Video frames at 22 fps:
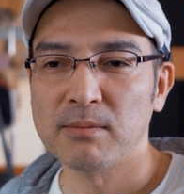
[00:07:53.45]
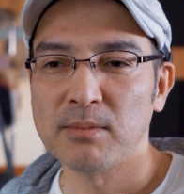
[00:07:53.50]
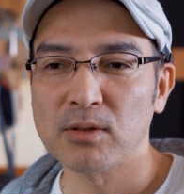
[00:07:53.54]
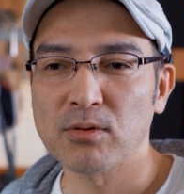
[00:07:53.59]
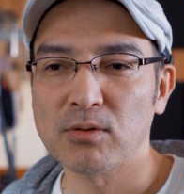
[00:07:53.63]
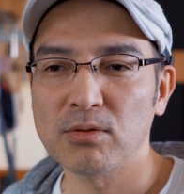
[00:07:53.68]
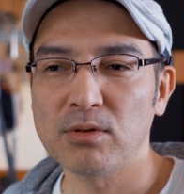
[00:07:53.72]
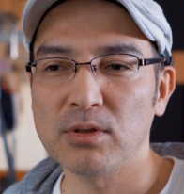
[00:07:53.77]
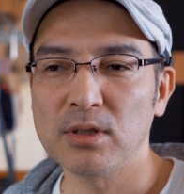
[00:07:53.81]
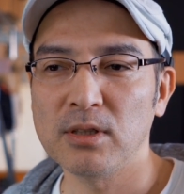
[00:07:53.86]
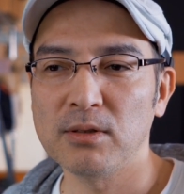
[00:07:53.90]

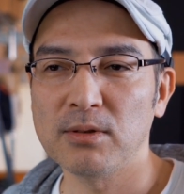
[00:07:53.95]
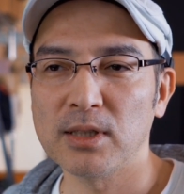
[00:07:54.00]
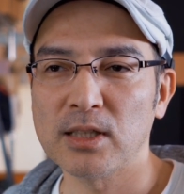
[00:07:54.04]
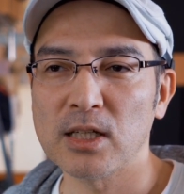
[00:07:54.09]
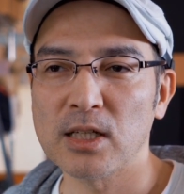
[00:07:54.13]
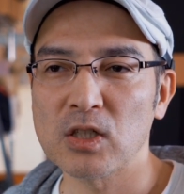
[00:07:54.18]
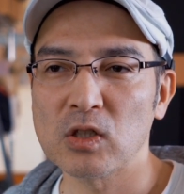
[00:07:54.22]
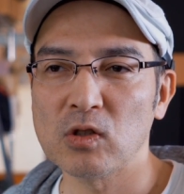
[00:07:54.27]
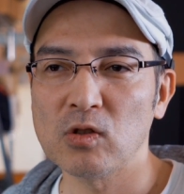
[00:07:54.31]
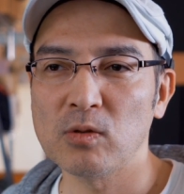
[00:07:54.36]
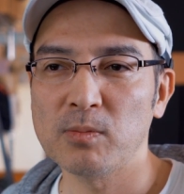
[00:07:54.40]
まあ、特に
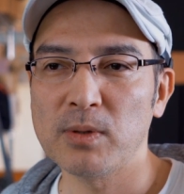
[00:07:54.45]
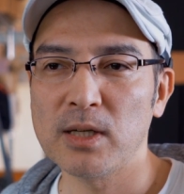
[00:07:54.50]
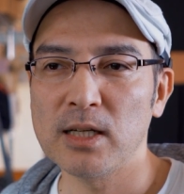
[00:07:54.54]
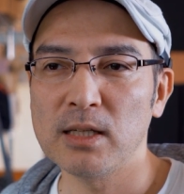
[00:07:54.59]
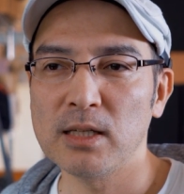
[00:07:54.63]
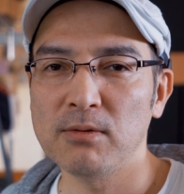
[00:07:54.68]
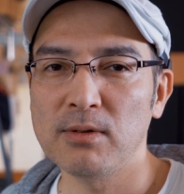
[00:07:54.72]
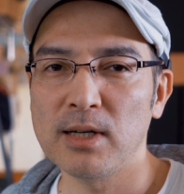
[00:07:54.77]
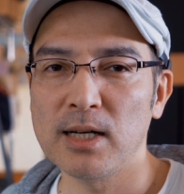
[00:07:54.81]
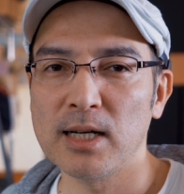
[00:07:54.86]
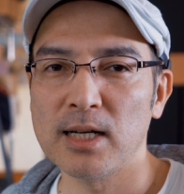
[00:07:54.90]
私の場
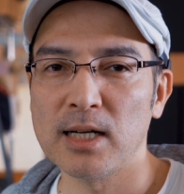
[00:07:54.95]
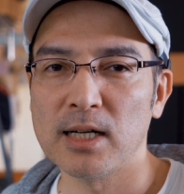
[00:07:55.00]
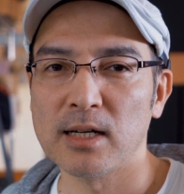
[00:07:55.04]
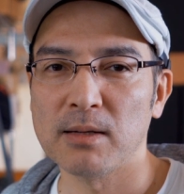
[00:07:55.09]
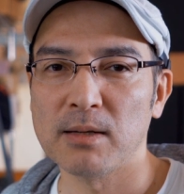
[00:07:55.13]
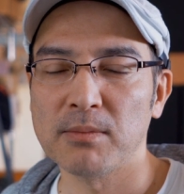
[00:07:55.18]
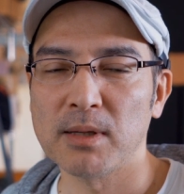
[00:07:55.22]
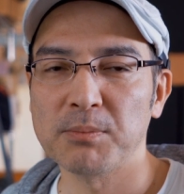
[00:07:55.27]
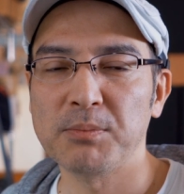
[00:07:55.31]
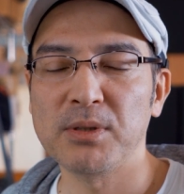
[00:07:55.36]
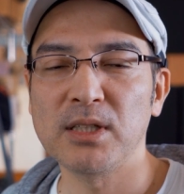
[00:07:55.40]
合
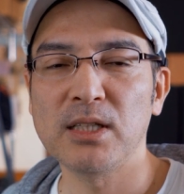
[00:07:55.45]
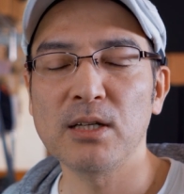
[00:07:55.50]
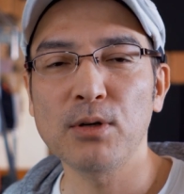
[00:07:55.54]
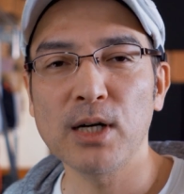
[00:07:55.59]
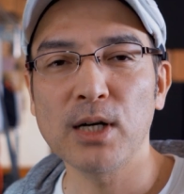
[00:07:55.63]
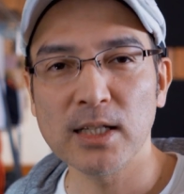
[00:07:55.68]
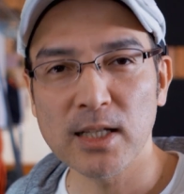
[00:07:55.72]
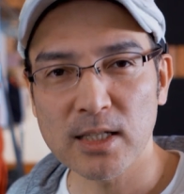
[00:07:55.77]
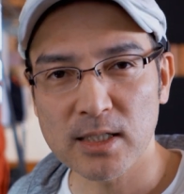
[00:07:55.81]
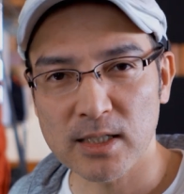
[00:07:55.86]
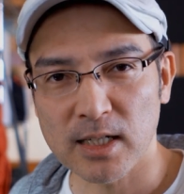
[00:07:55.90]
は、まあ、ビデオ
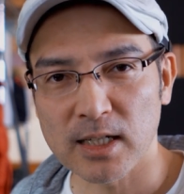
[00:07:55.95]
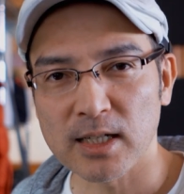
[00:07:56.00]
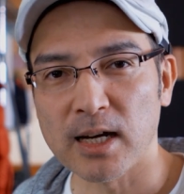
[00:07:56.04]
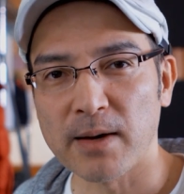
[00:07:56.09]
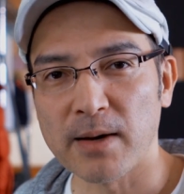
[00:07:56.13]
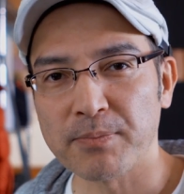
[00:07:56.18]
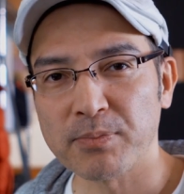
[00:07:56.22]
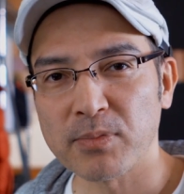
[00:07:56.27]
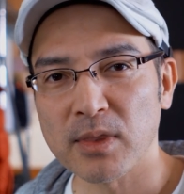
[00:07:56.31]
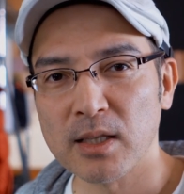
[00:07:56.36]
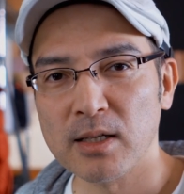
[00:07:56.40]
派ですか
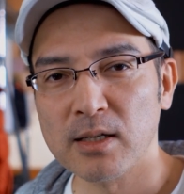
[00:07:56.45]
ら、